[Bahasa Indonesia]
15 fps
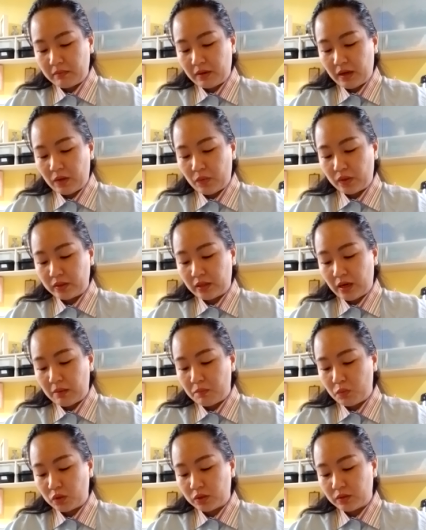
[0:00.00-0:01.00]
melawan
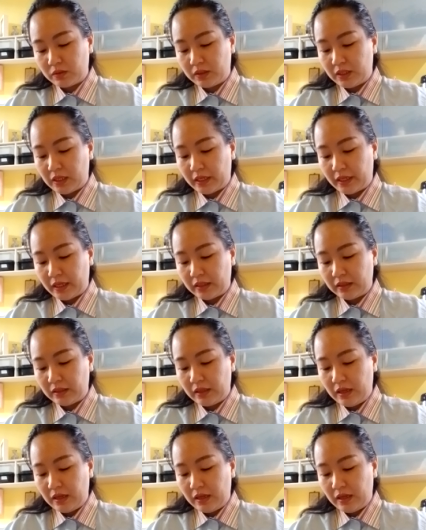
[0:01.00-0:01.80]
Ramot Gilead?